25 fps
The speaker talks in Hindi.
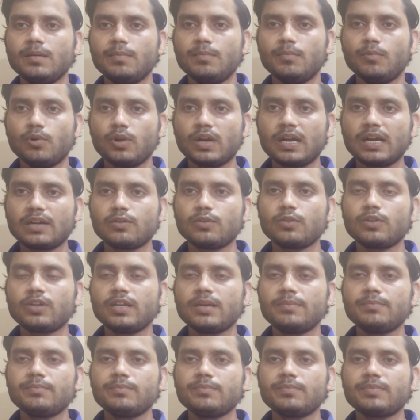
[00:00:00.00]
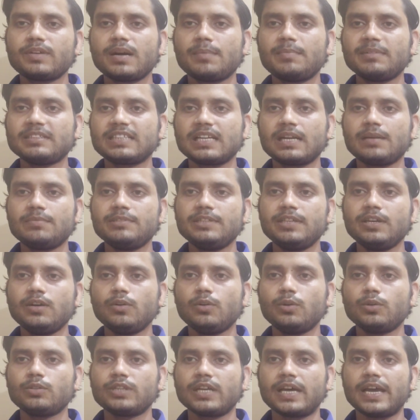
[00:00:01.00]
मोराटोरियम का मतलब ये
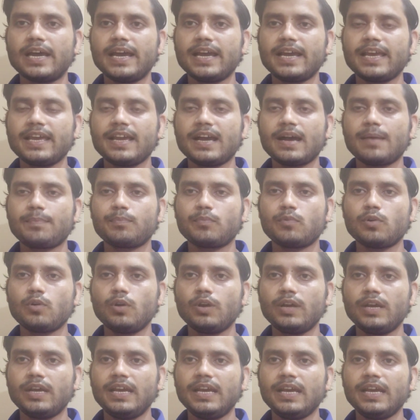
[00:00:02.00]
होता है कि आपको